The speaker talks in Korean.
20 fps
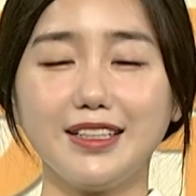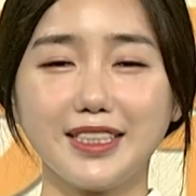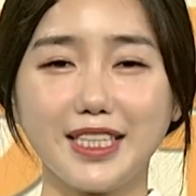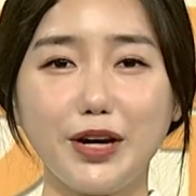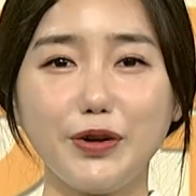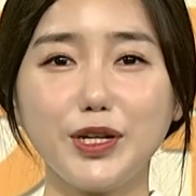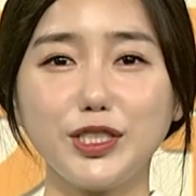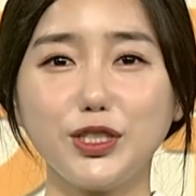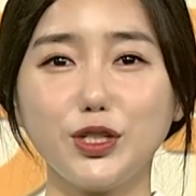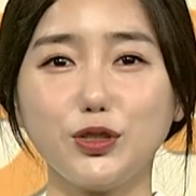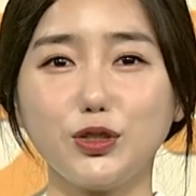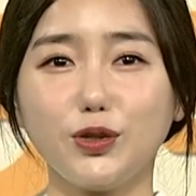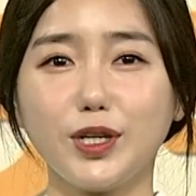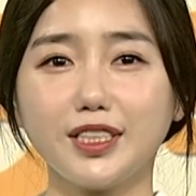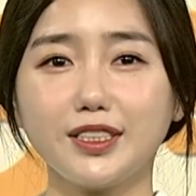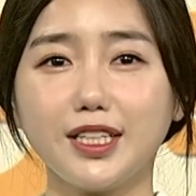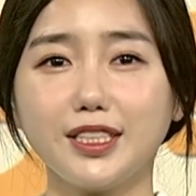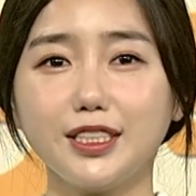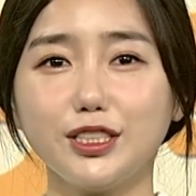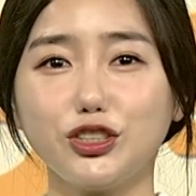사회적으로
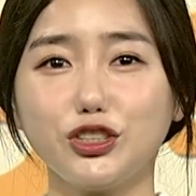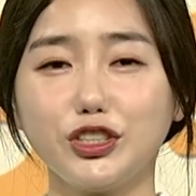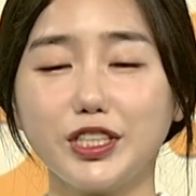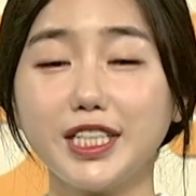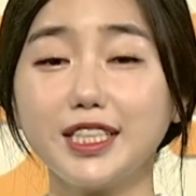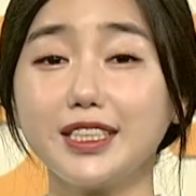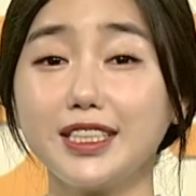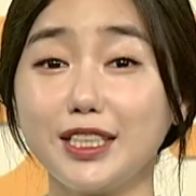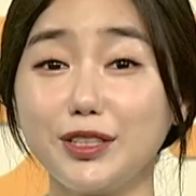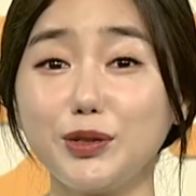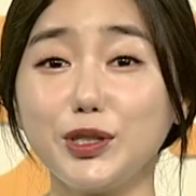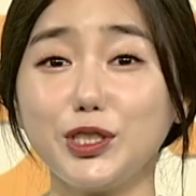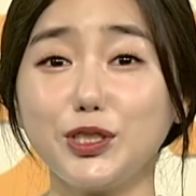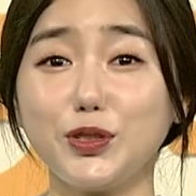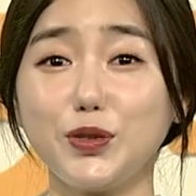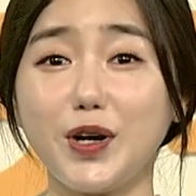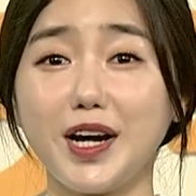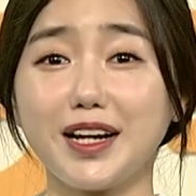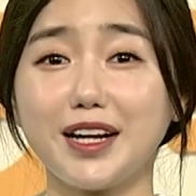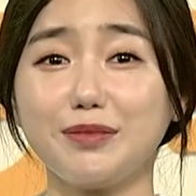핫한 이슈를
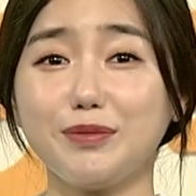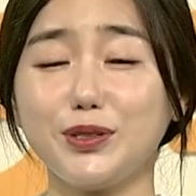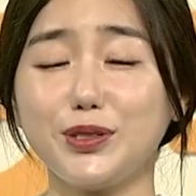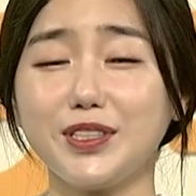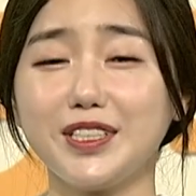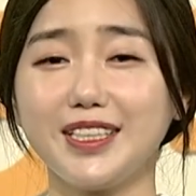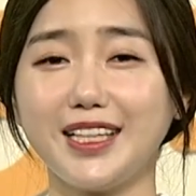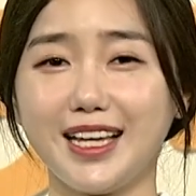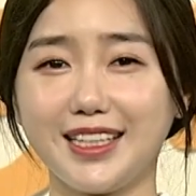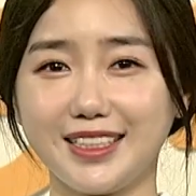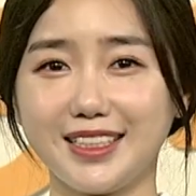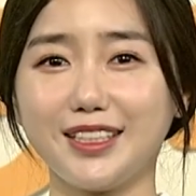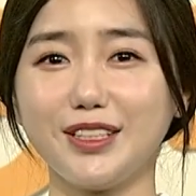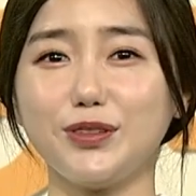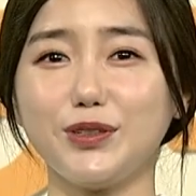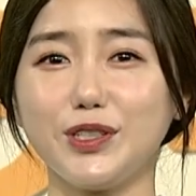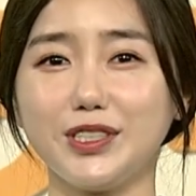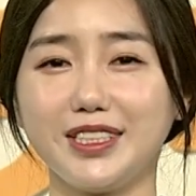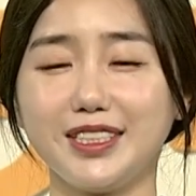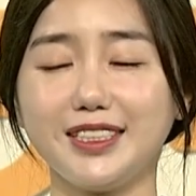키워드로 알아보는 핫
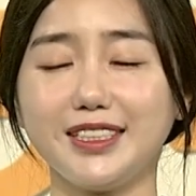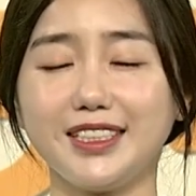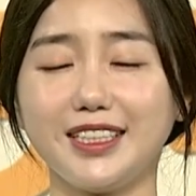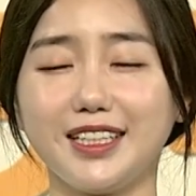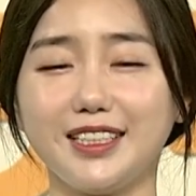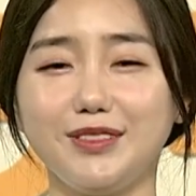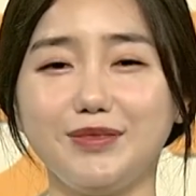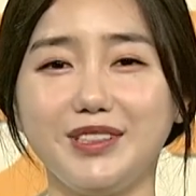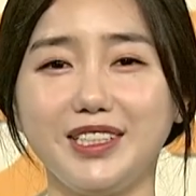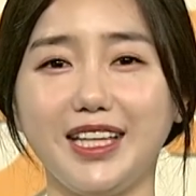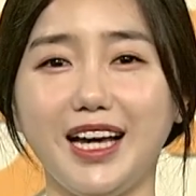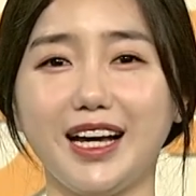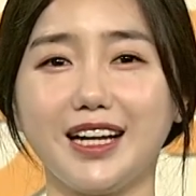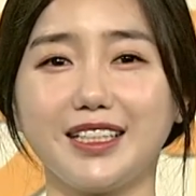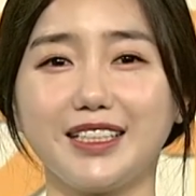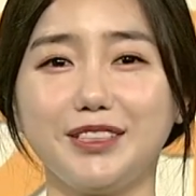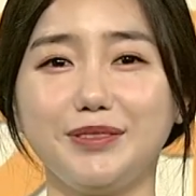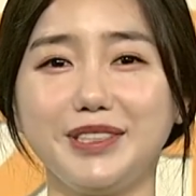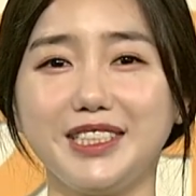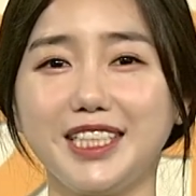키워드 시간입니다.
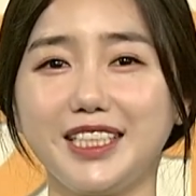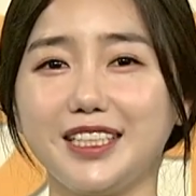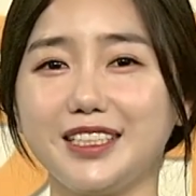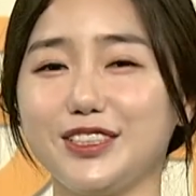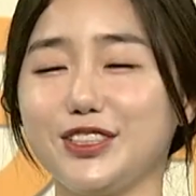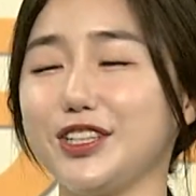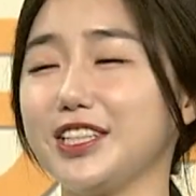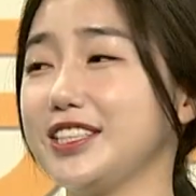이민재 캐스터